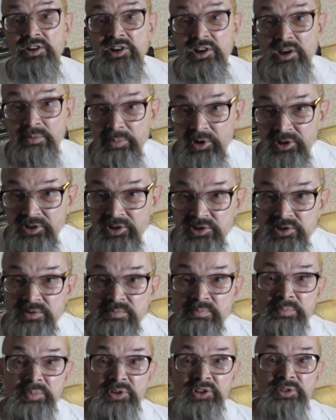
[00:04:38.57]
И я под
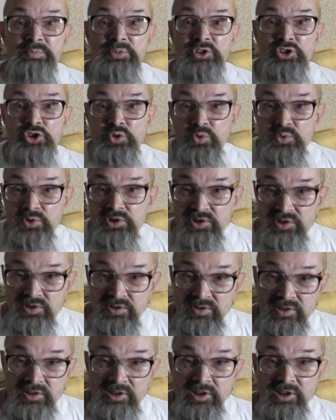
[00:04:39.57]
этим
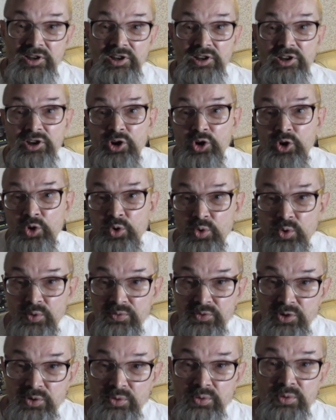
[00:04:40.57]
подпишусь
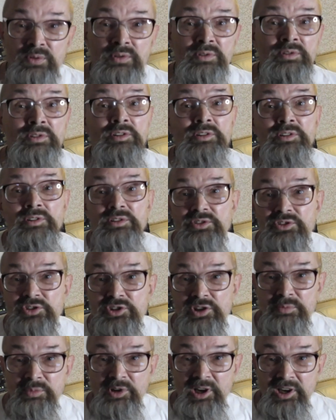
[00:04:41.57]
кровью,
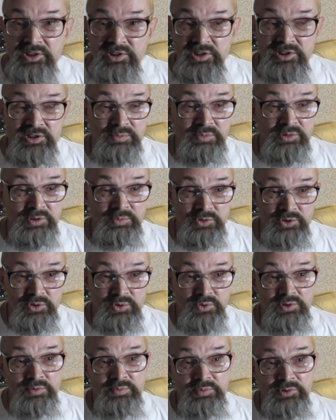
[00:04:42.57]
чем хотите
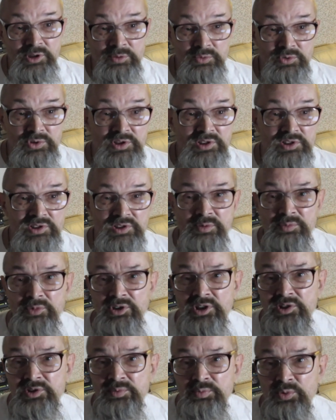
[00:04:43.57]
подпишусь. Потому что если
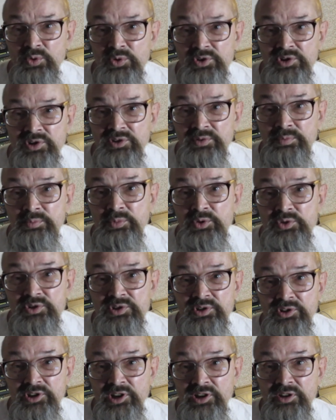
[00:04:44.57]
меня спросят
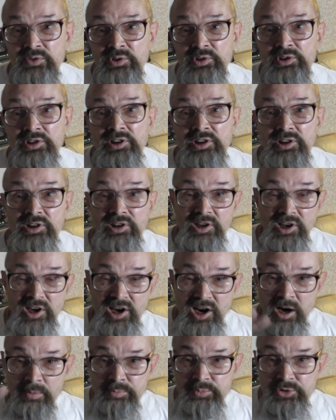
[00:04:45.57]
просто так вот,
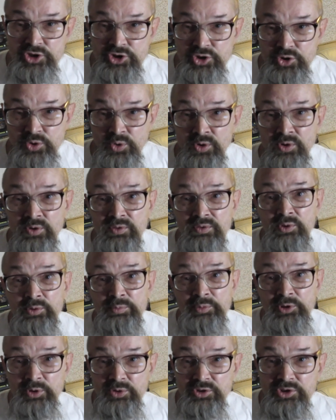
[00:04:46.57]
общо.
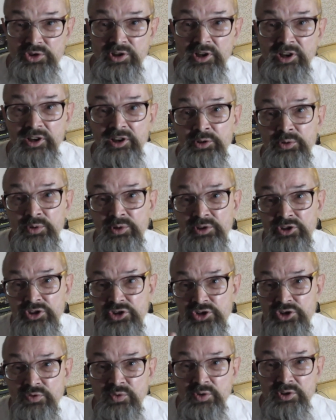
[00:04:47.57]
Вот придет человек, который
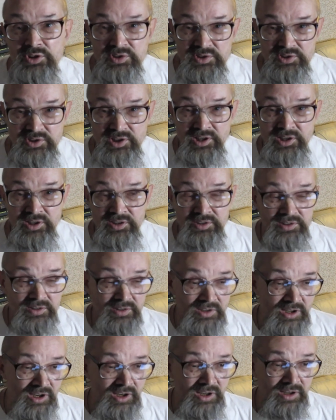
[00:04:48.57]
ничего не
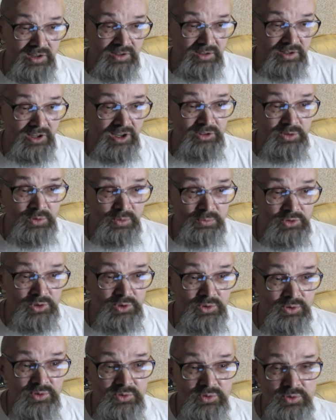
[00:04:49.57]
знает о, о том,
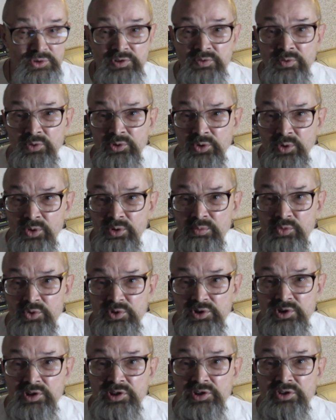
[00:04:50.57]
что существует
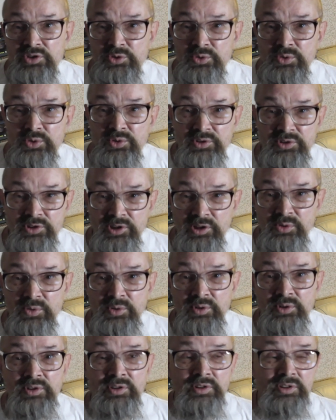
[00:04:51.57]
рок-музыка, что это
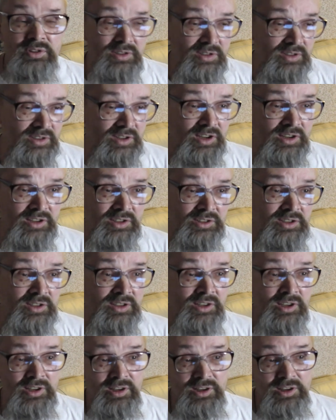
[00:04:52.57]
такое, как
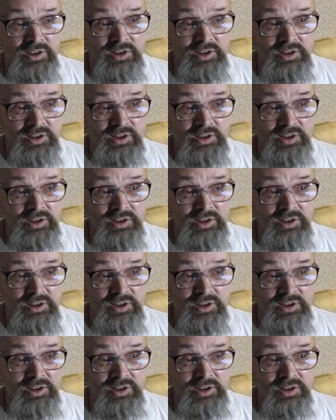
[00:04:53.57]
это.